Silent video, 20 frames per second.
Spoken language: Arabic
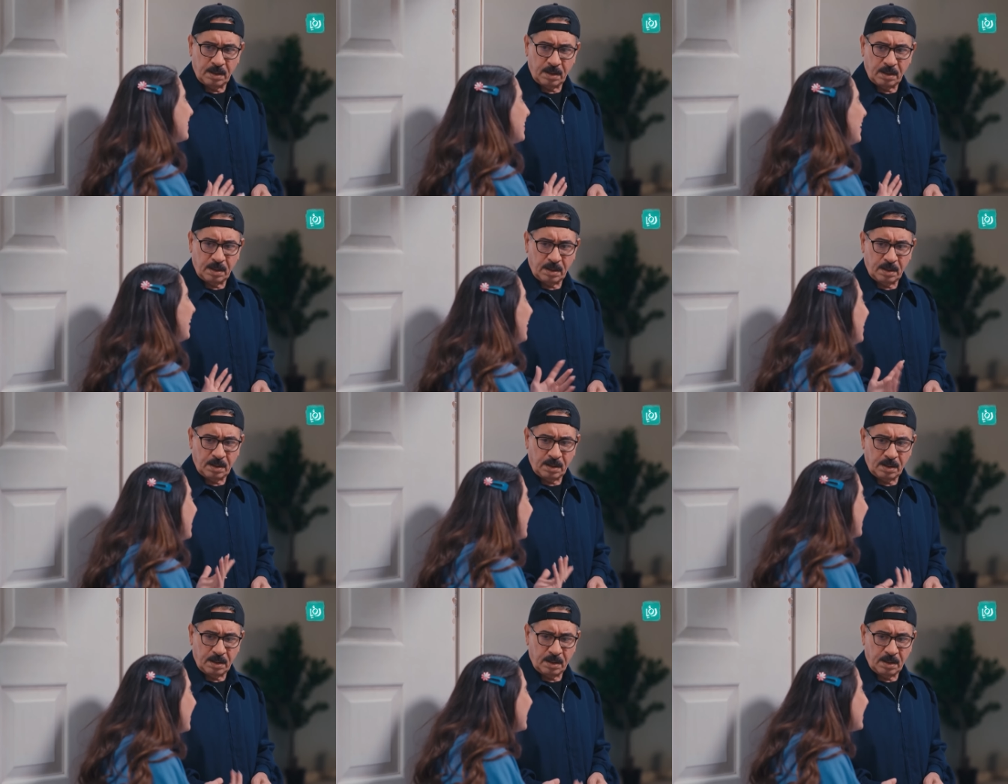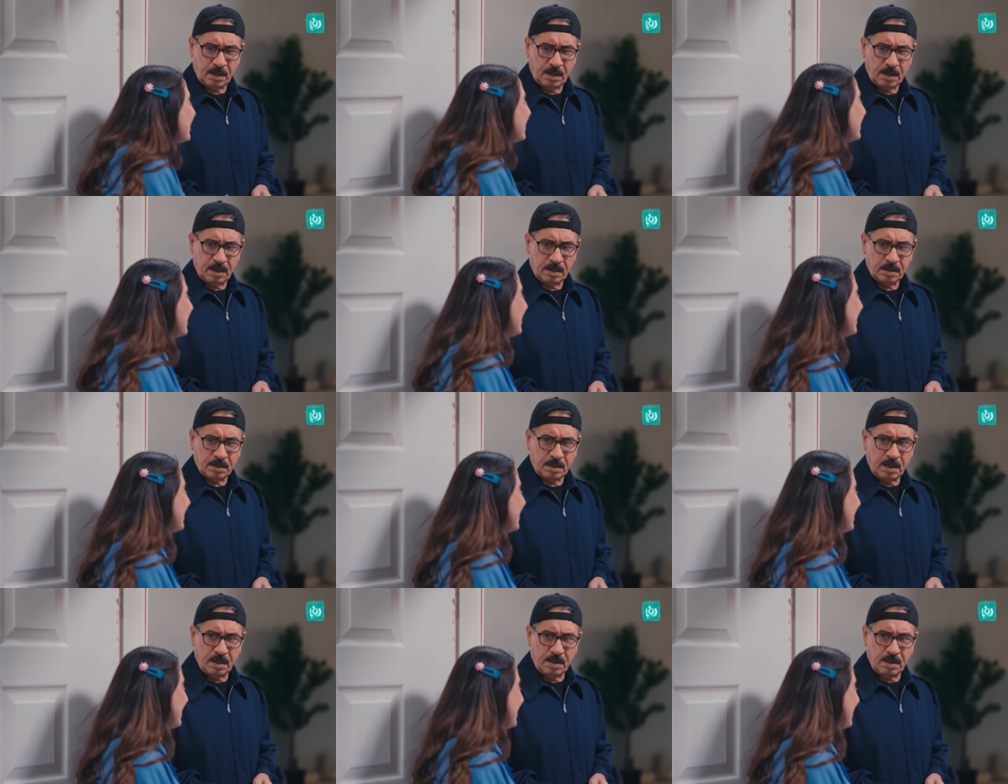هيك
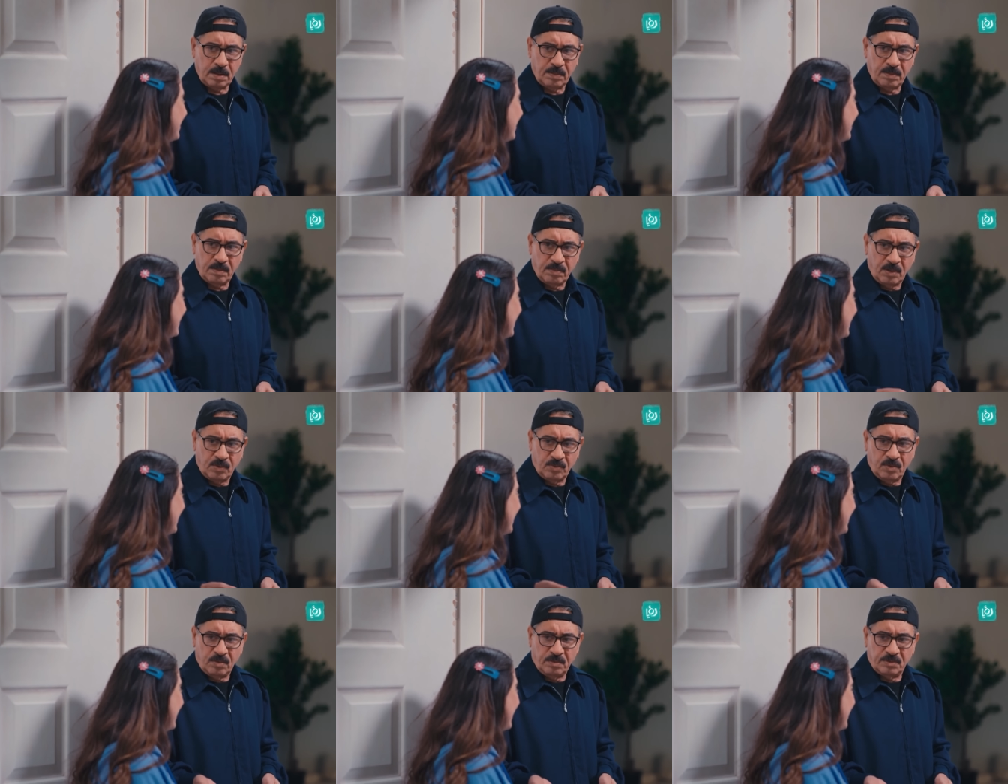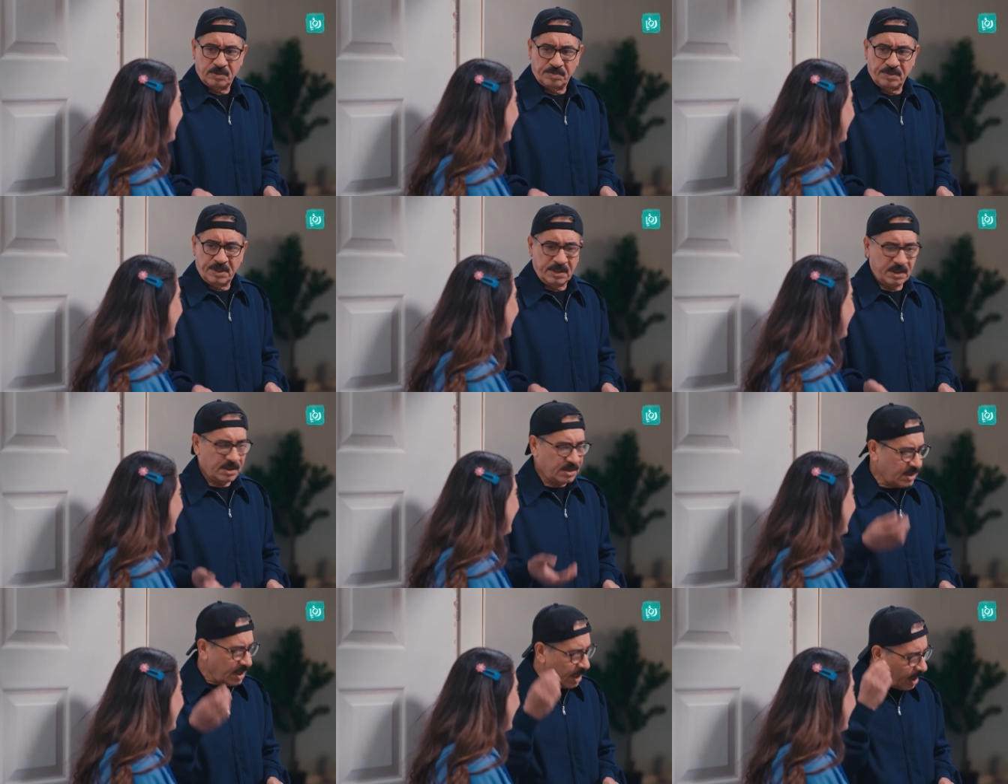طيب الموضوع مش
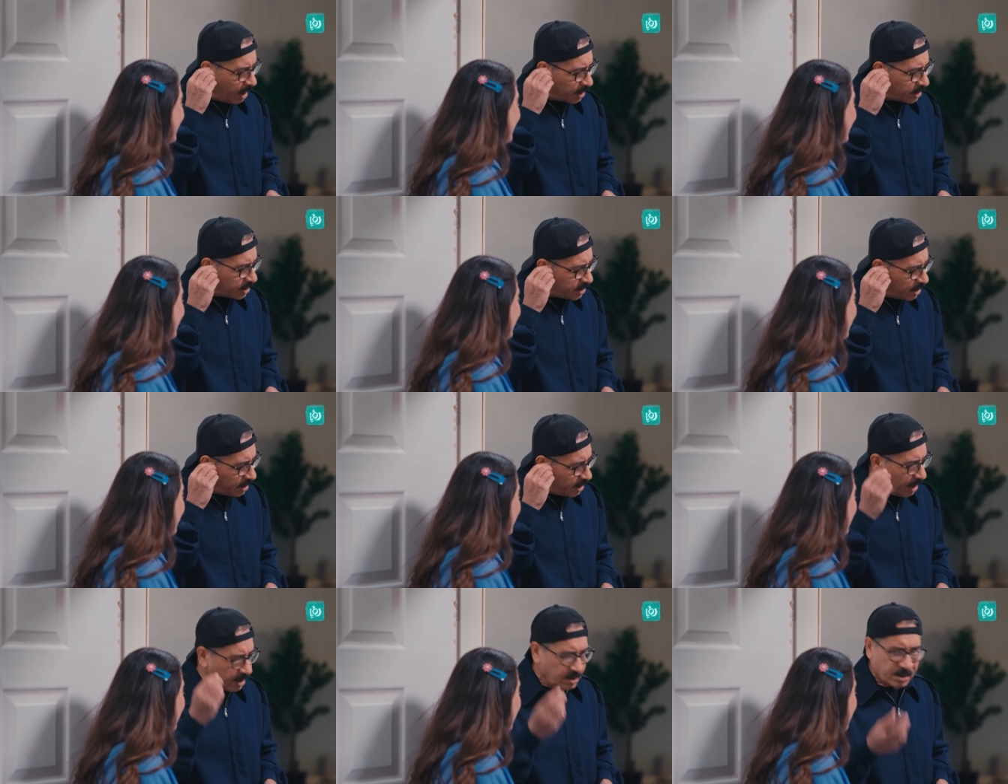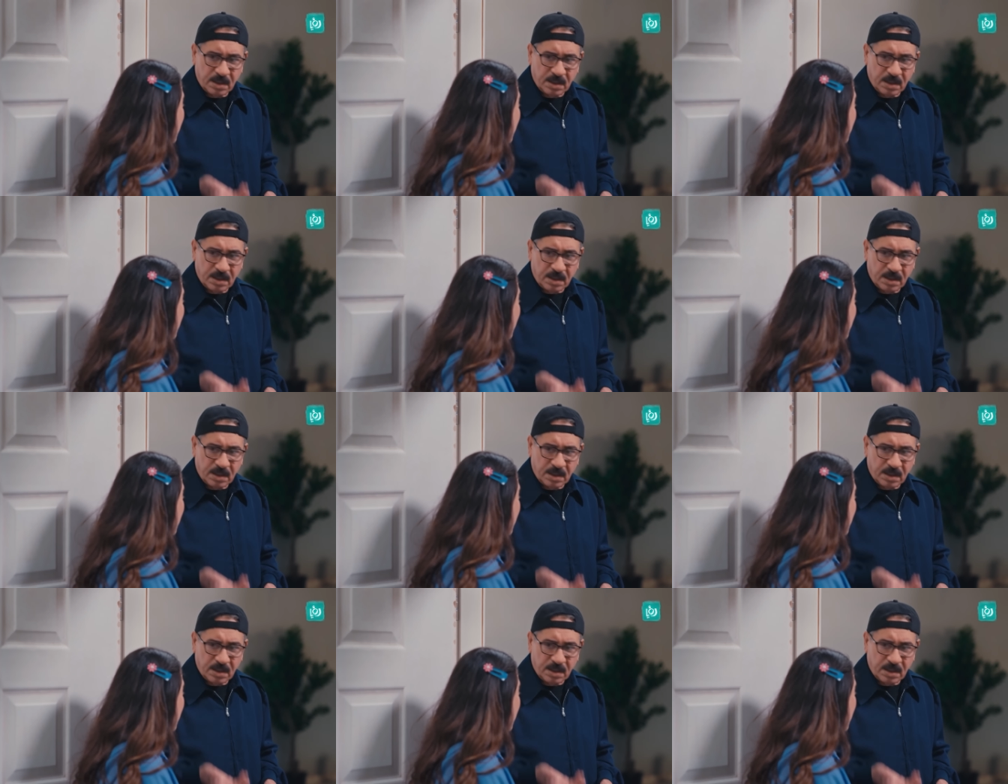محرز كان حكيتي لي على